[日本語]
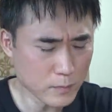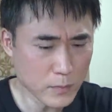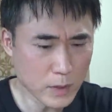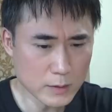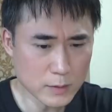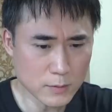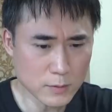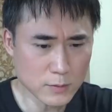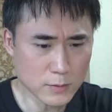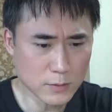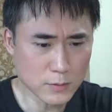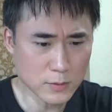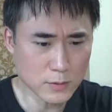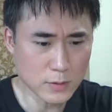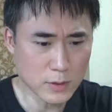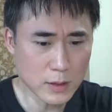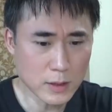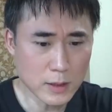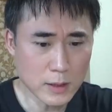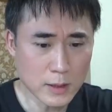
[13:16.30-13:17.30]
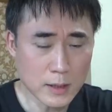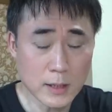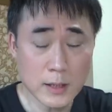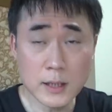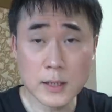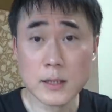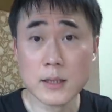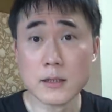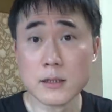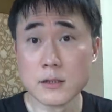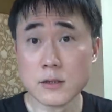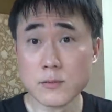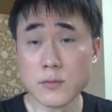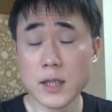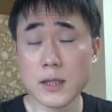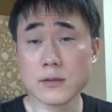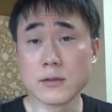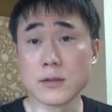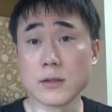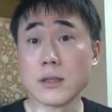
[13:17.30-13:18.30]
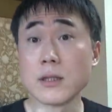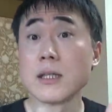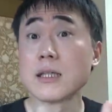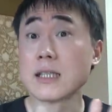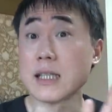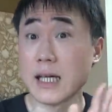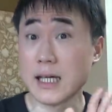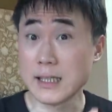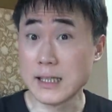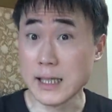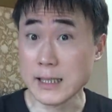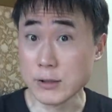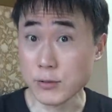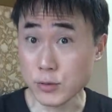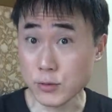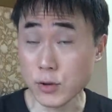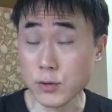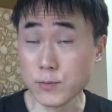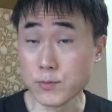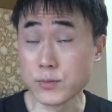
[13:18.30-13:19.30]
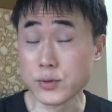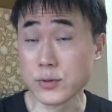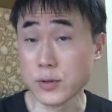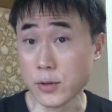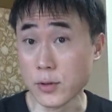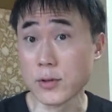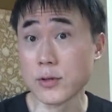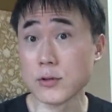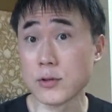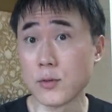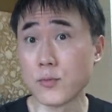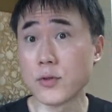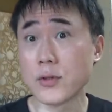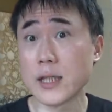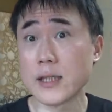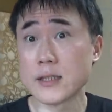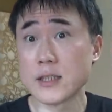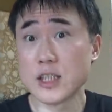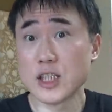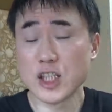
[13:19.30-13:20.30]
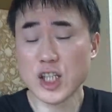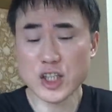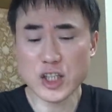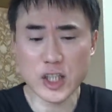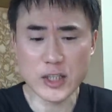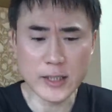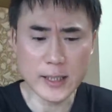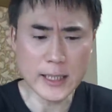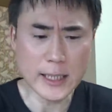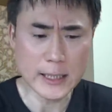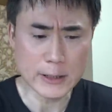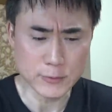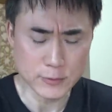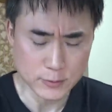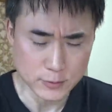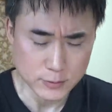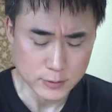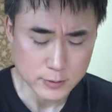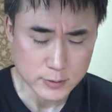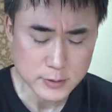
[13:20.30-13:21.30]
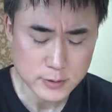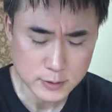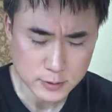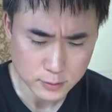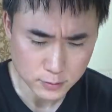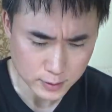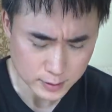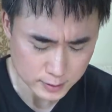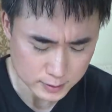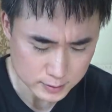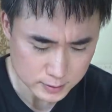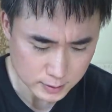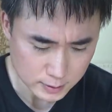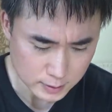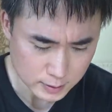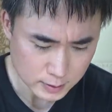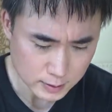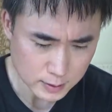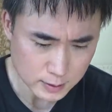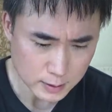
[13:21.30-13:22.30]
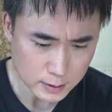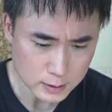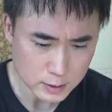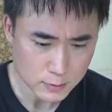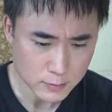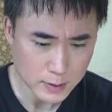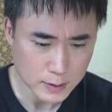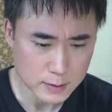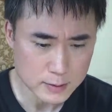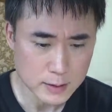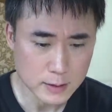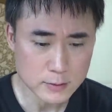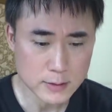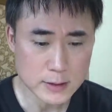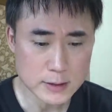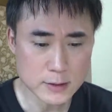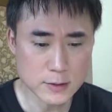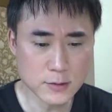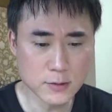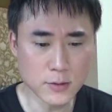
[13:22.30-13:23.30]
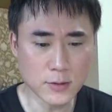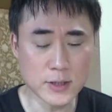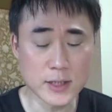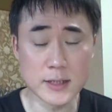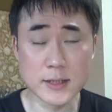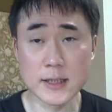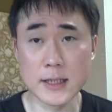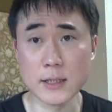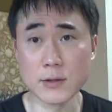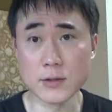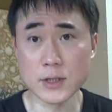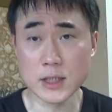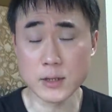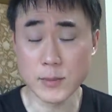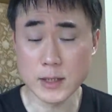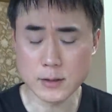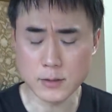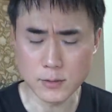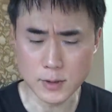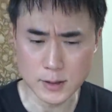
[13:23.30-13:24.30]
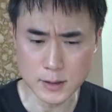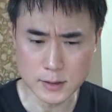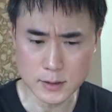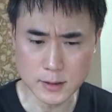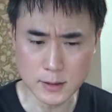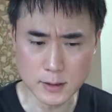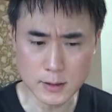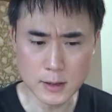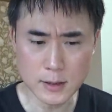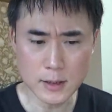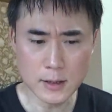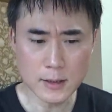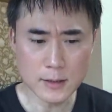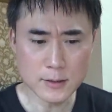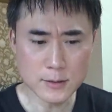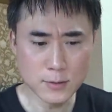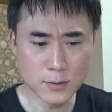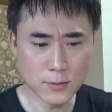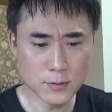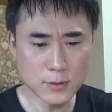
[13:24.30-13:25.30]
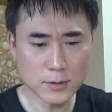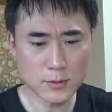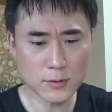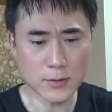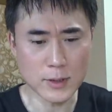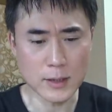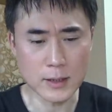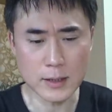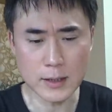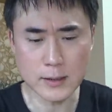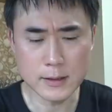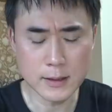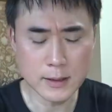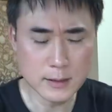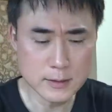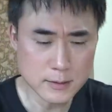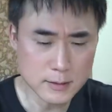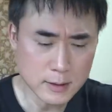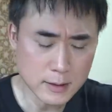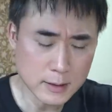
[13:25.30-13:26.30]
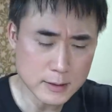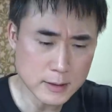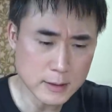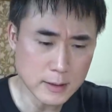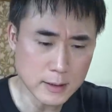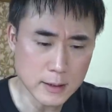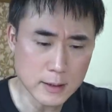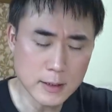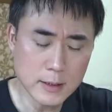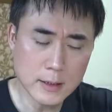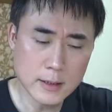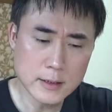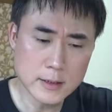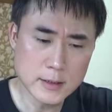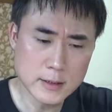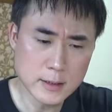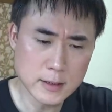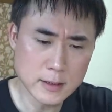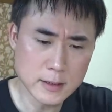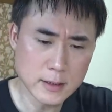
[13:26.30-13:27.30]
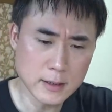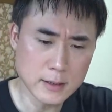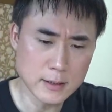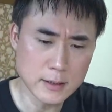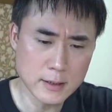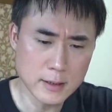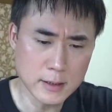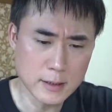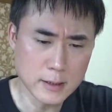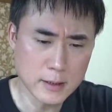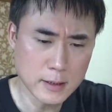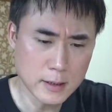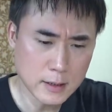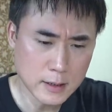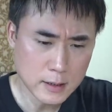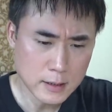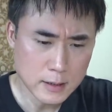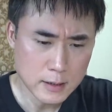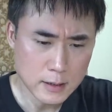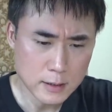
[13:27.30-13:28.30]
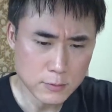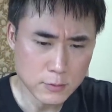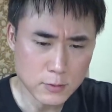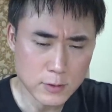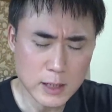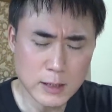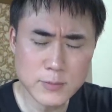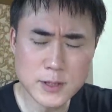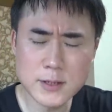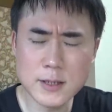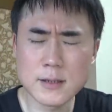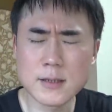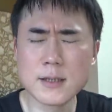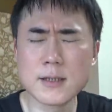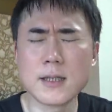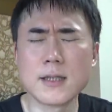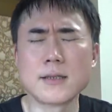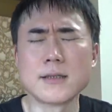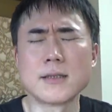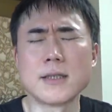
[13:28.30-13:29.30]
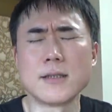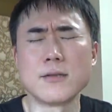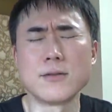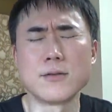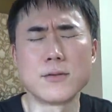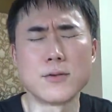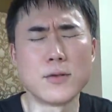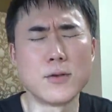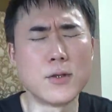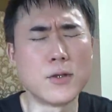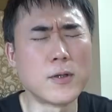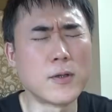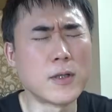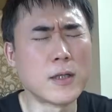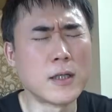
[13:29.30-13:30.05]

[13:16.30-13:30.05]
そのうまく海外のトップと友達になって仲良くするとかですねあるいは逆に強い姿勢を示すとかですねそういうのは必ず大事な姿勢であってあと安倍さんに関して言うと